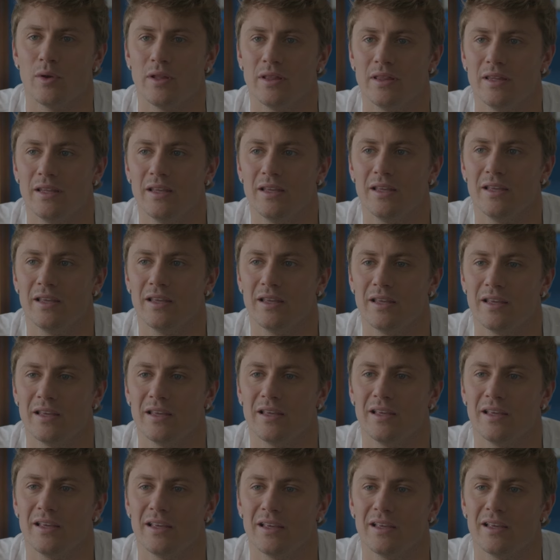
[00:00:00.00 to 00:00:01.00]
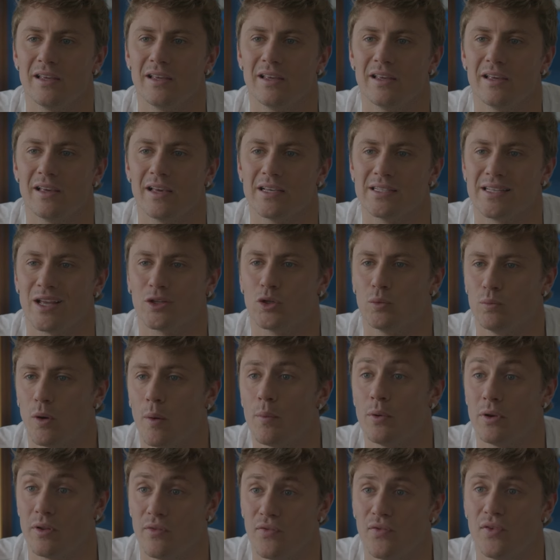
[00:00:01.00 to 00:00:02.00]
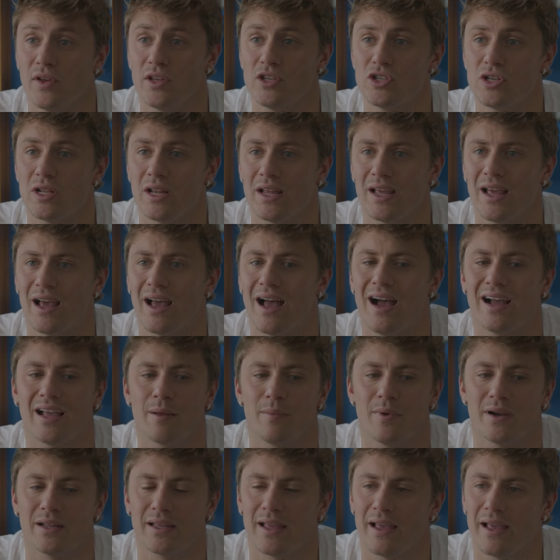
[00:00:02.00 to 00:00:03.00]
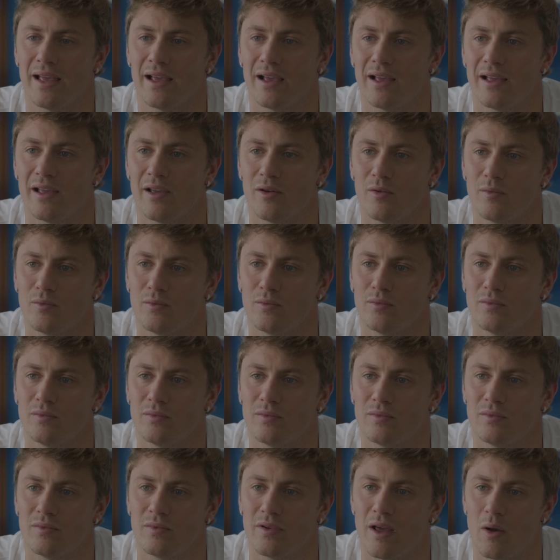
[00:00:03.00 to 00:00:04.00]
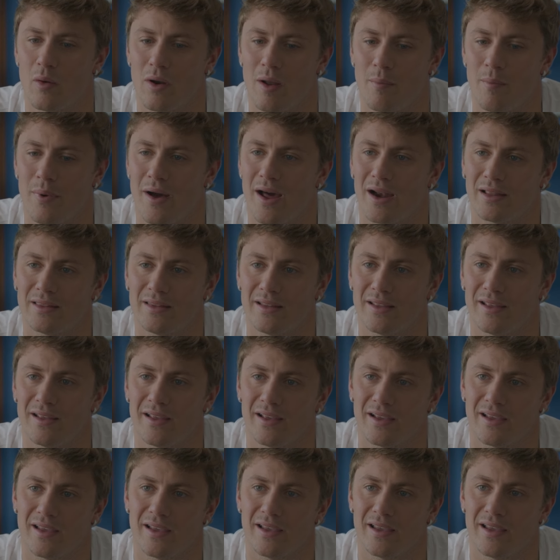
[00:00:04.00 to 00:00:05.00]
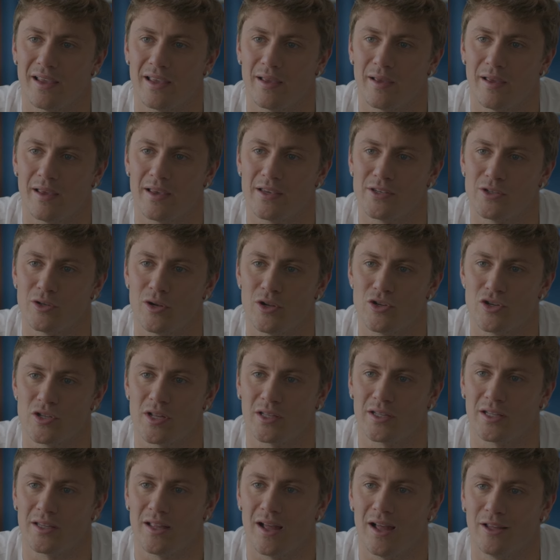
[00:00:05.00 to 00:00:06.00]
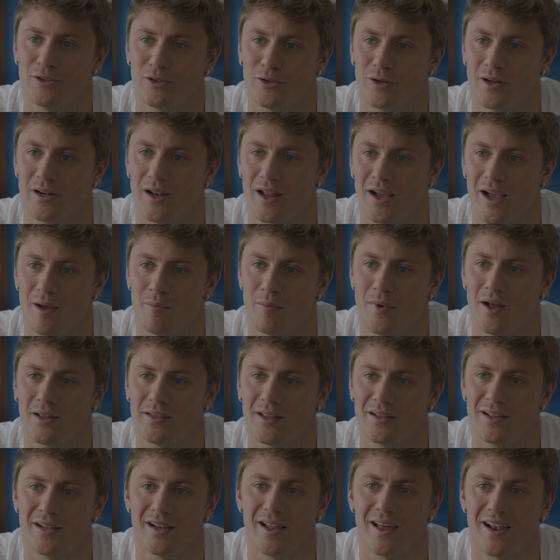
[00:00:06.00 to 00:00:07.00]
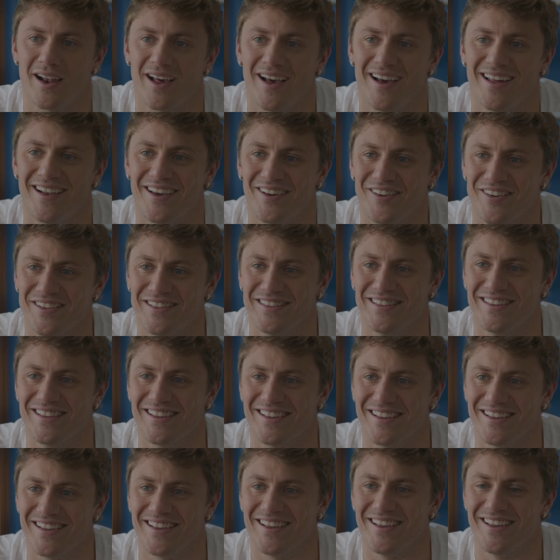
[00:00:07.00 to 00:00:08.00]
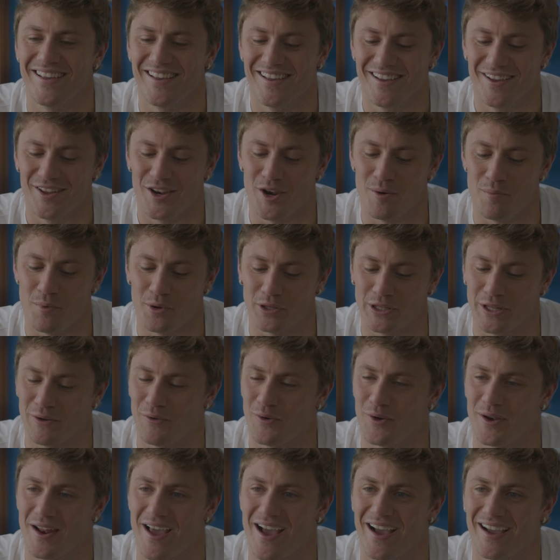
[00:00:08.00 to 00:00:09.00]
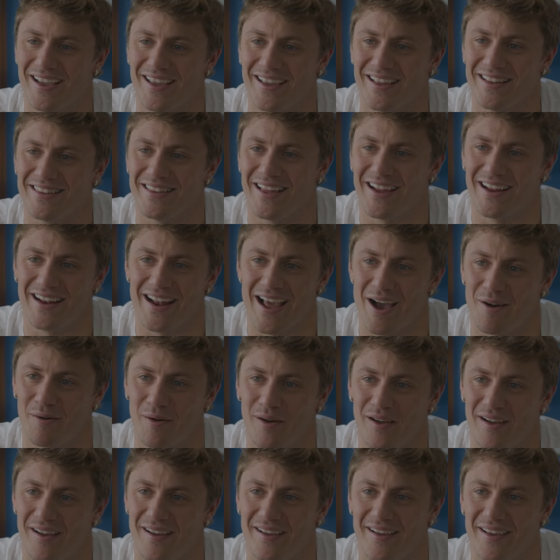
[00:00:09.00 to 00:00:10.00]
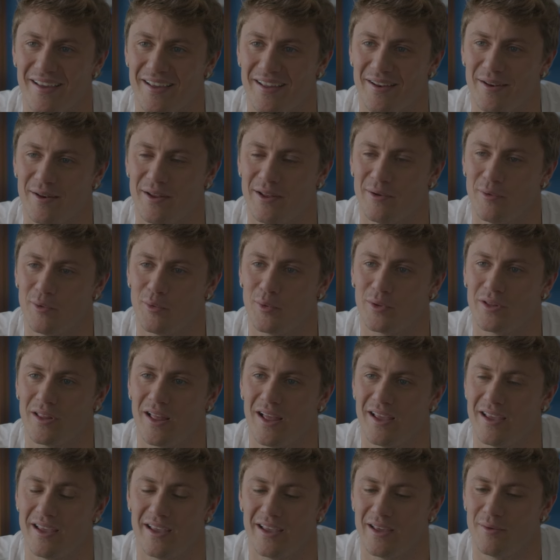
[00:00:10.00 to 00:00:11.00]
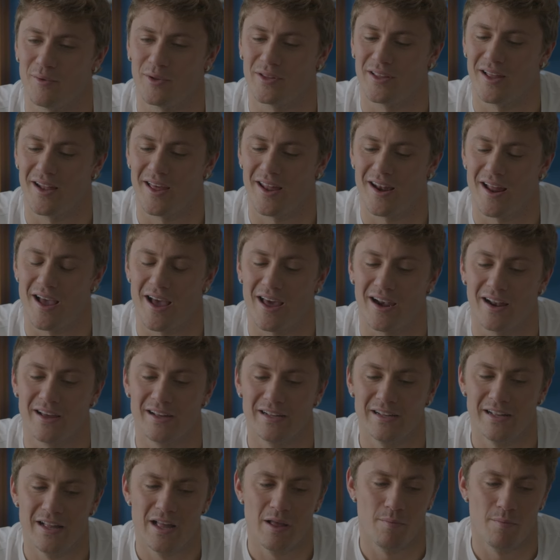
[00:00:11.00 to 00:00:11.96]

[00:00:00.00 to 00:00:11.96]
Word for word: Quindi è stato un po' più difficile anche perché è, un, è una parte che è sollecitata tanto nella gambata della rana, quindi non potevo neanche entrare in acqua e, e, nuotare la rana.